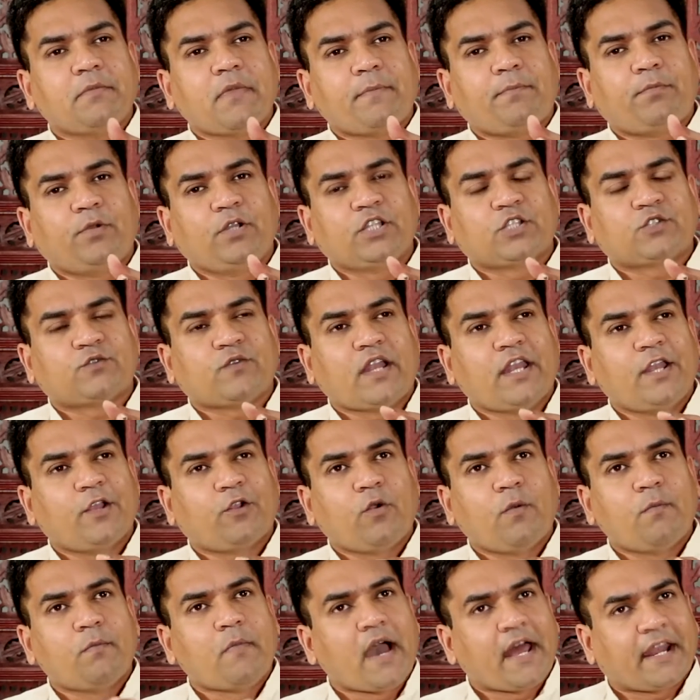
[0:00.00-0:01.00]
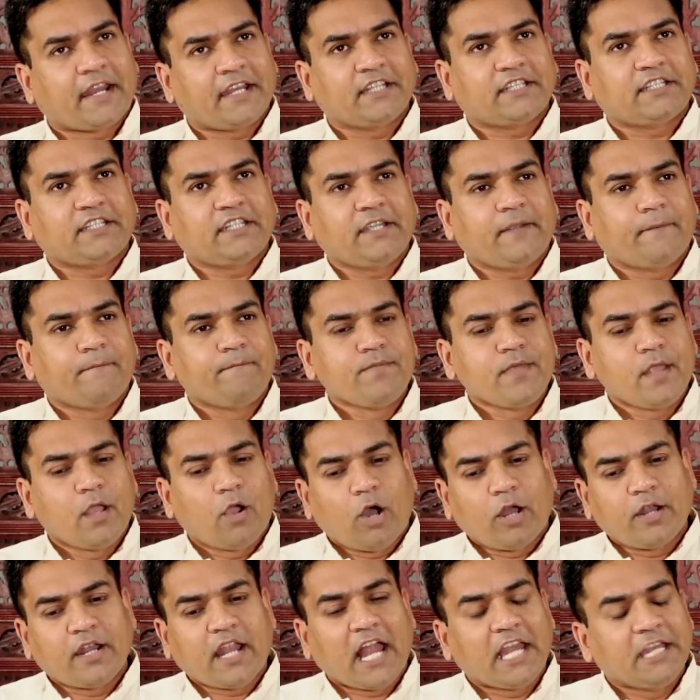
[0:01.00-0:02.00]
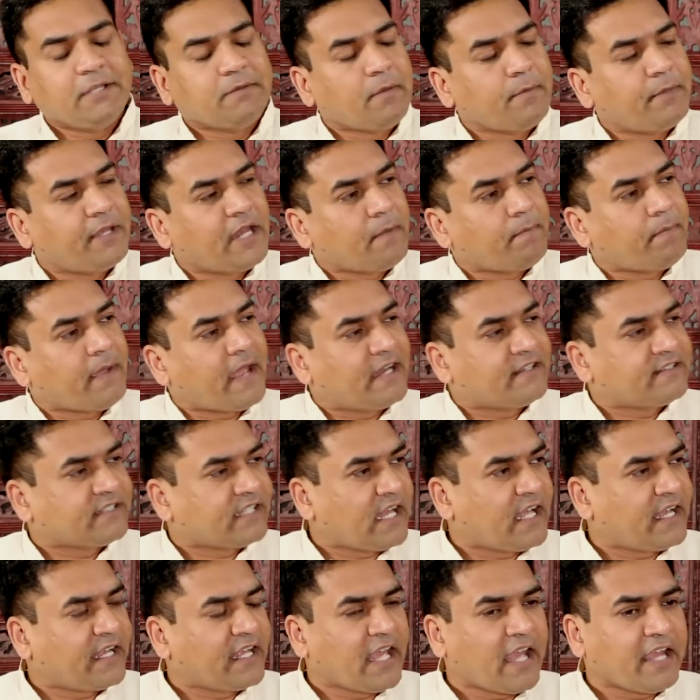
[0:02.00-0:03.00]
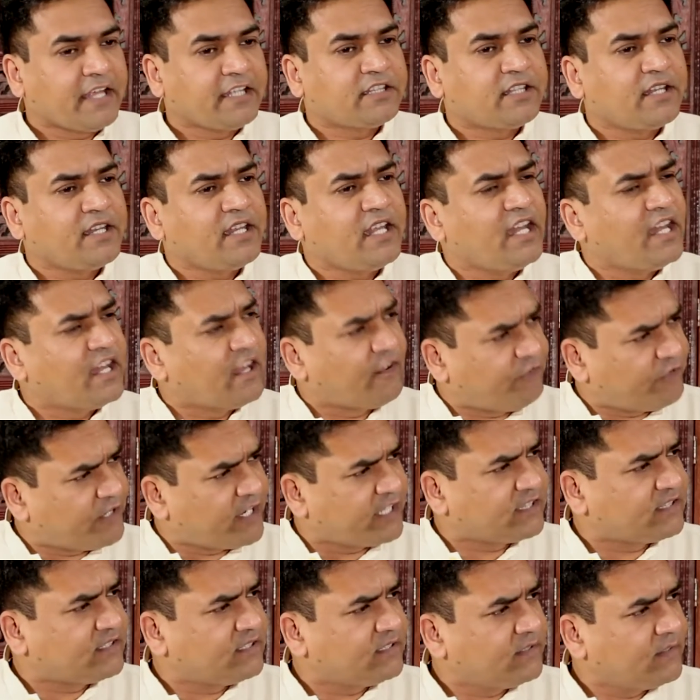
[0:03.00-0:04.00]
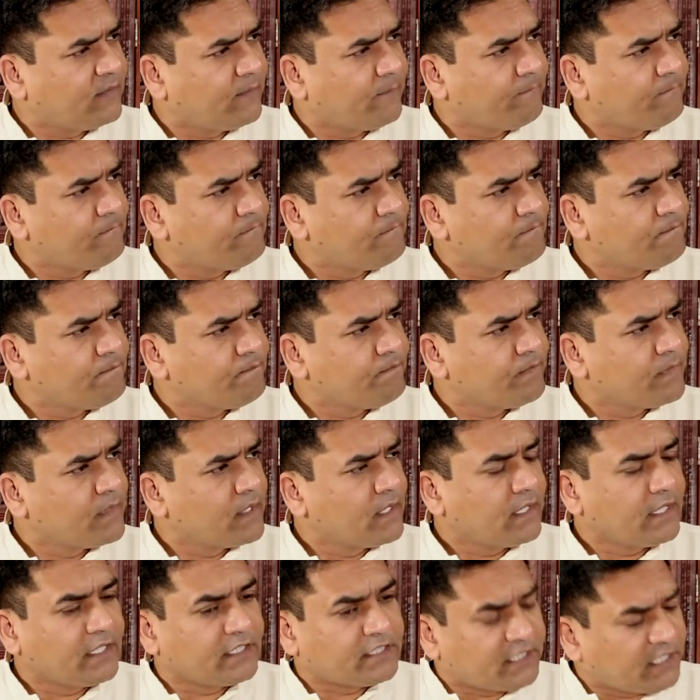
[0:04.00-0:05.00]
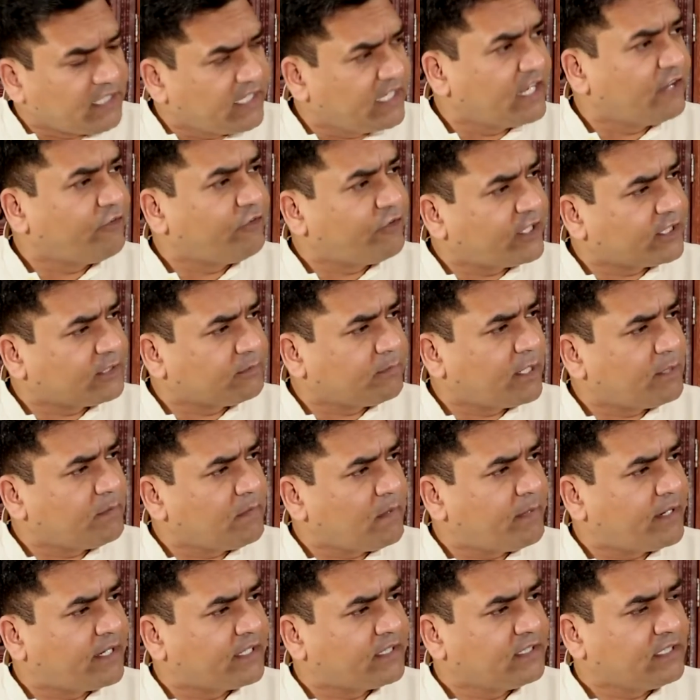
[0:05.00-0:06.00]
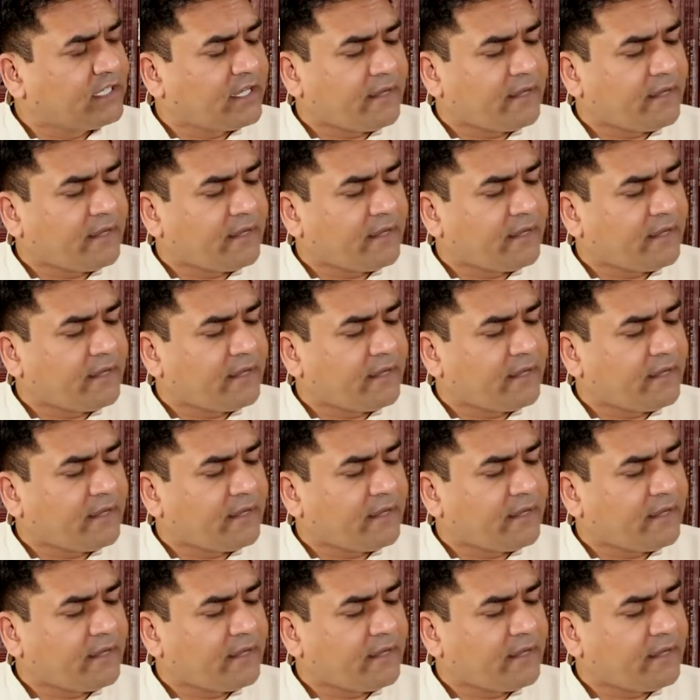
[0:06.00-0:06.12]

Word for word: मैं पुलिस वाले को मार रही थी और नाली में मेरा पैर चला गया इतनी नफरत इतनी नफरत मन में भरती